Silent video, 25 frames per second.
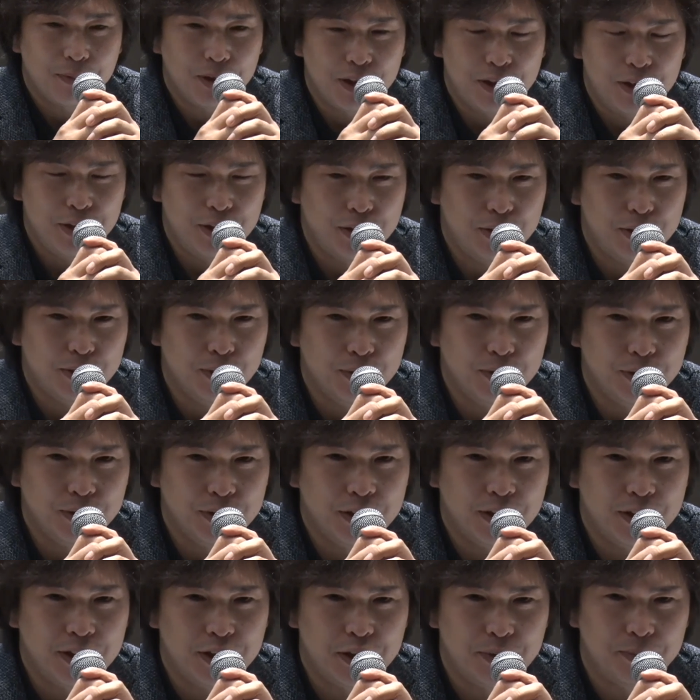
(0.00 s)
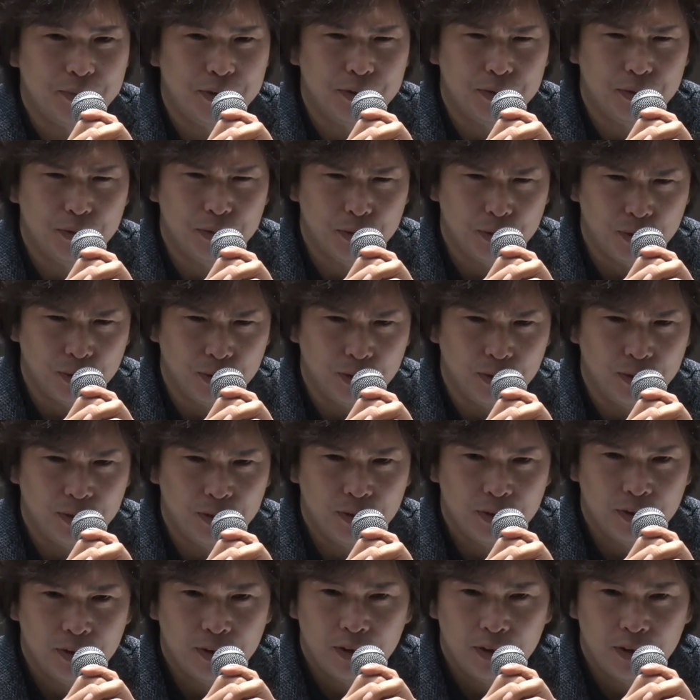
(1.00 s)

り印象づけてしまうと